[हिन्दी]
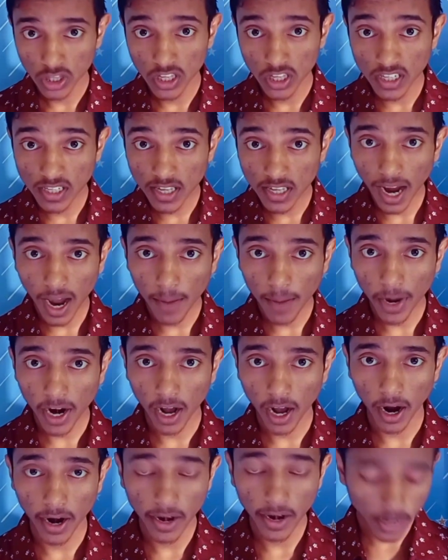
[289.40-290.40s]
तीसरा हमारा
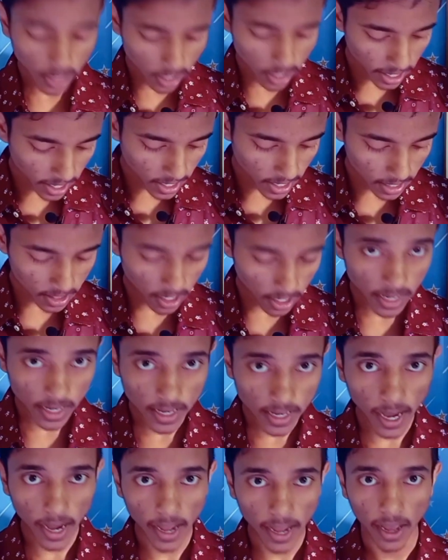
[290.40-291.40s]
अर्निंग करने का
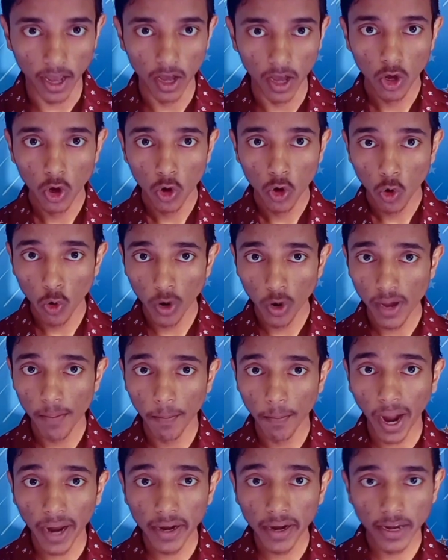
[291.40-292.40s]
तरीका है वो है
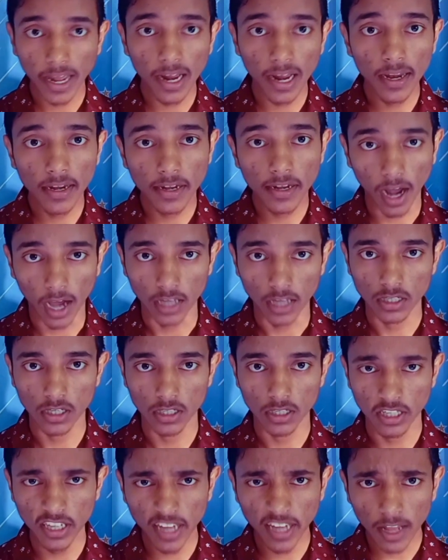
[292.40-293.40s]
माई डेली टास्क
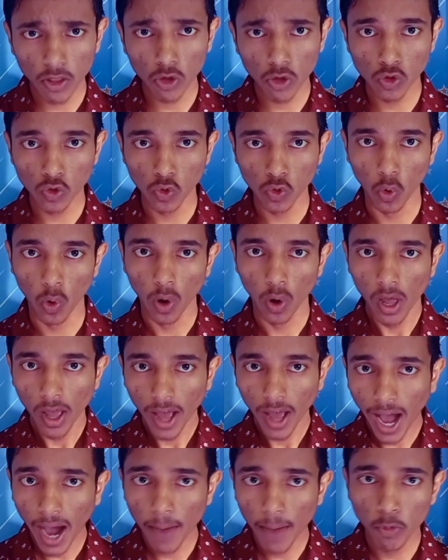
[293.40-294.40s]
जी हाँ दोस्तों
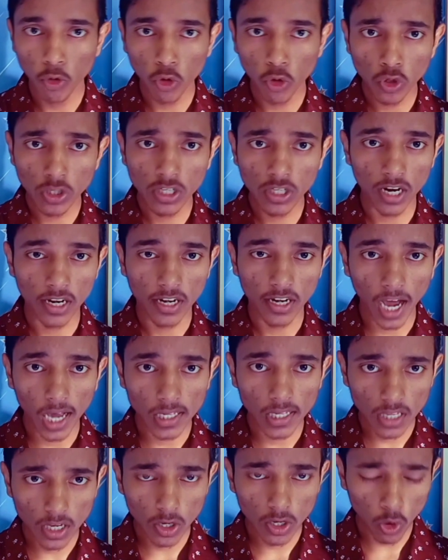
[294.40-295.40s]
आप रोज़ का
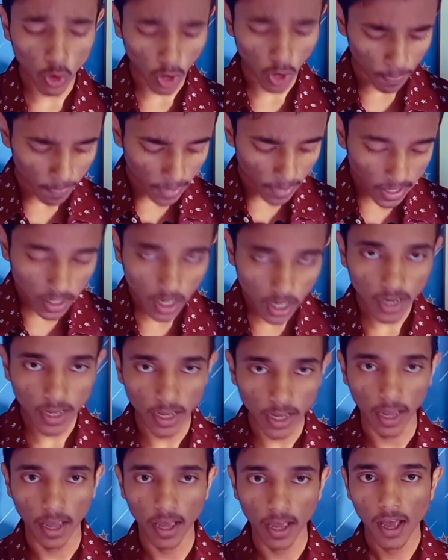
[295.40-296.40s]
टास्क को कंप्लीट
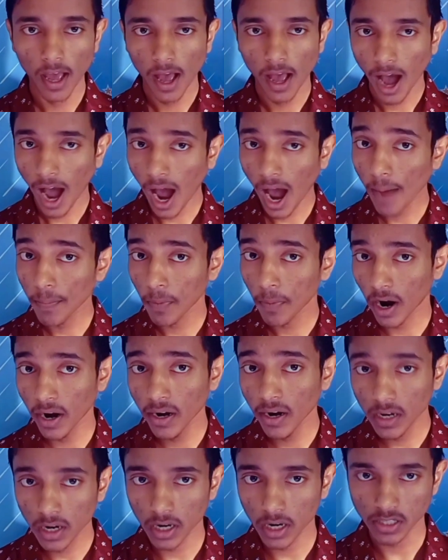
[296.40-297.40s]
करके आप
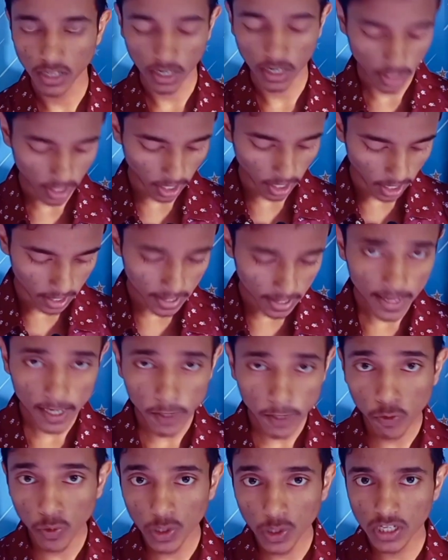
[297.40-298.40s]
अर्न कर सकते हैं ये
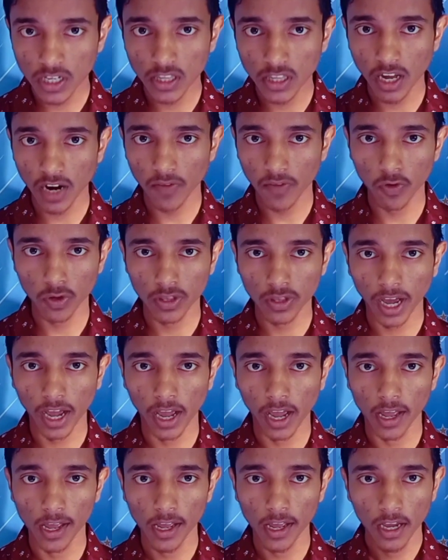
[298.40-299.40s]
क्विज की तरफ होता
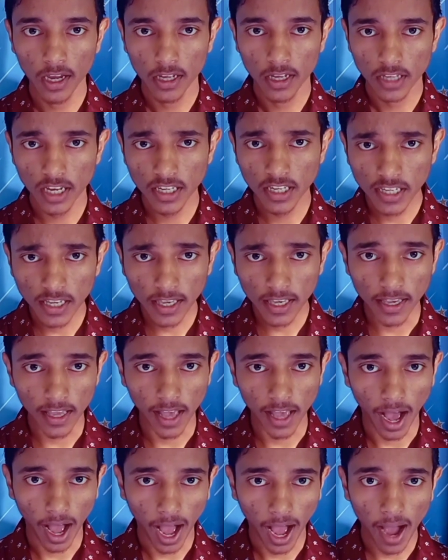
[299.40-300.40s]
है जैसे कि
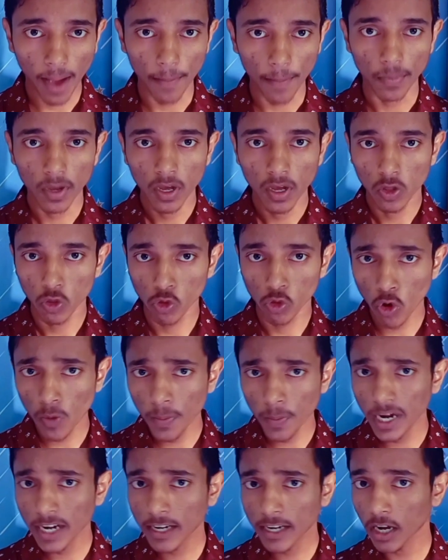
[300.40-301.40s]
आप दो
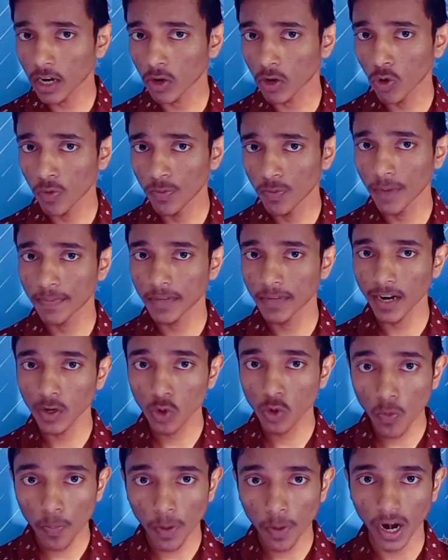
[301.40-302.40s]
मिनट तक कोई वेबसाइट
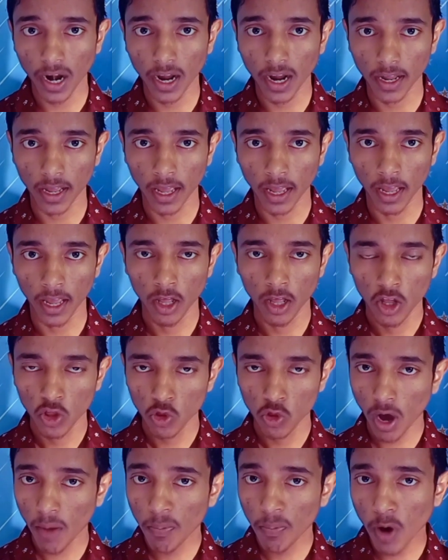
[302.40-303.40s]
को पढ़ लेंगे
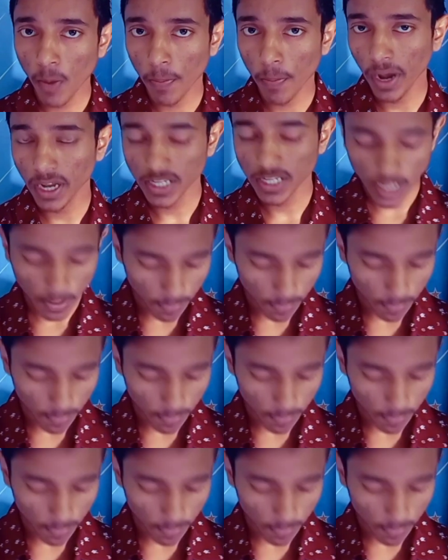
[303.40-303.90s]
तो आपको पैसा